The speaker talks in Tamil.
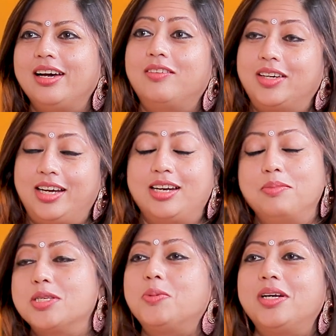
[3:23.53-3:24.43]
அவங்க எங்களை
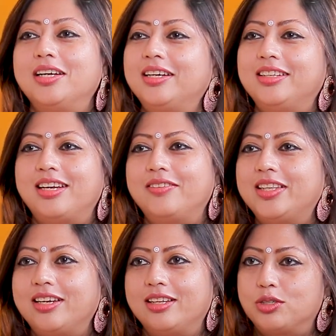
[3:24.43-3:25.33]
மிஸ் பண்ணுறாங்கன்னு
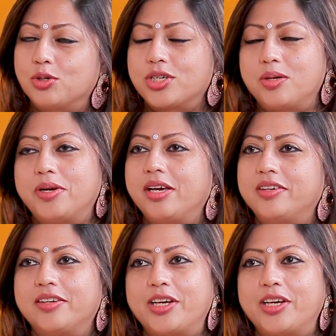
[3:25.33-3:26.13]
தெரியவே தெரியாது சோஷியல் மீடியா வர